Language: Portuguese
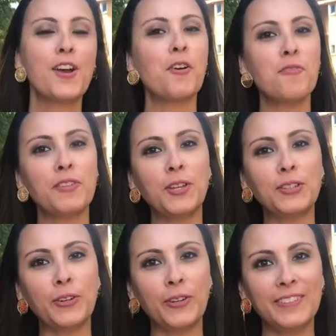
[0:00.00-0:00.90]
Convido
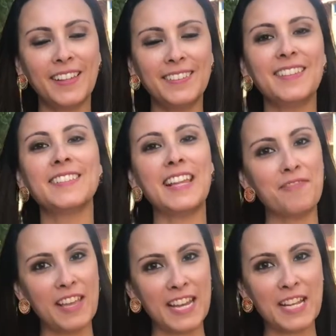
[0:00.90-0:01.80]
a todos a se
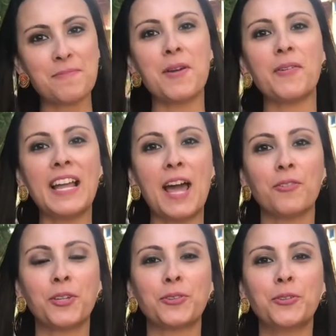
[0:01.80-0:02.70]
inscreverem no meu
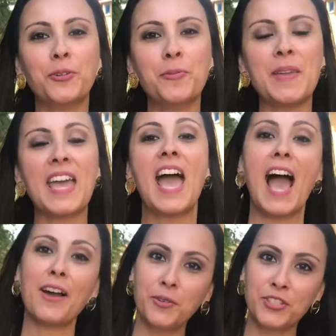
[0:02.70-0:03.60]
canal no YouTube,
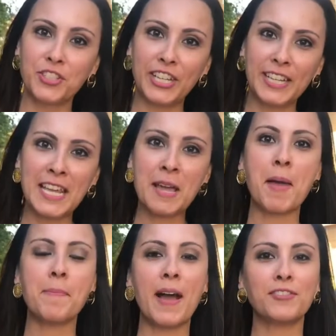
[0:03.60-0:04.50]
a curtirem a
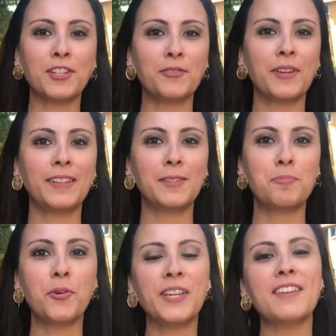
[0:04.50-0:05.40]
minha página no
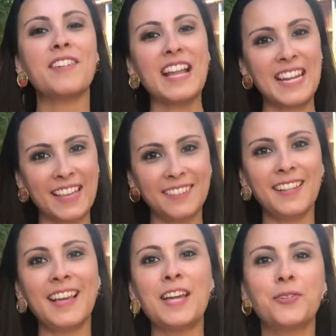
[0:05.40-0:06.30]
Facebook,
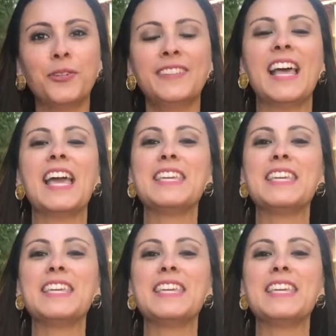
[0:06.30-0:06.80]
Vanessa Caruz,